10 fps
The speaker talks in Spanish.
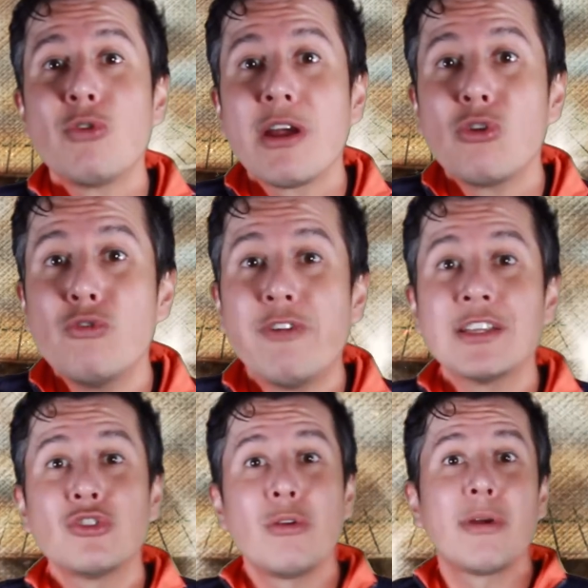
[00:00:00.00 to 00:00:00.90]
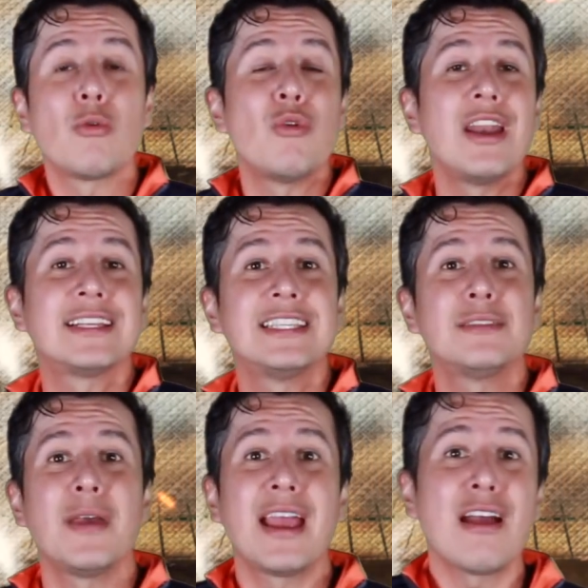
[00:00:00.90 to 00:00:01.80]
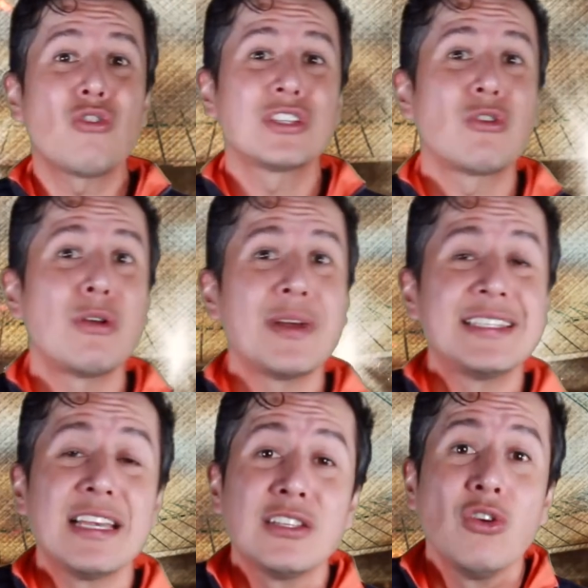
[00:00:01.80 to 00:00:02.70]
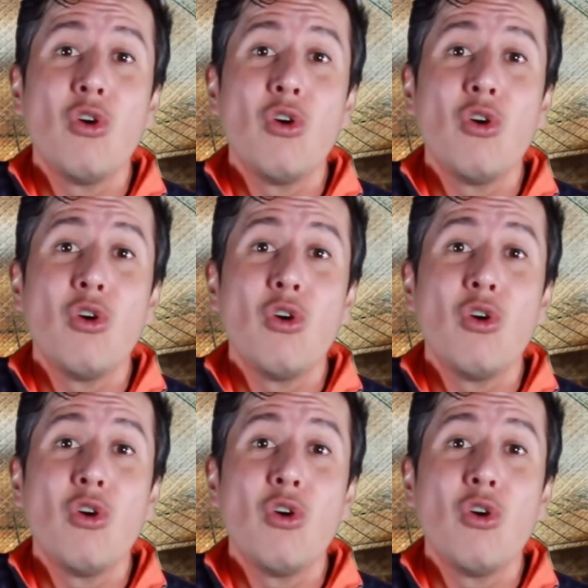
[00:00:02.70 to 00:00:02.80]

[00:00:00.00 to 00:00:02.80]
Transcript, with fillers: si juegue con un falso novio como Alexis Vega, José Juan Macías,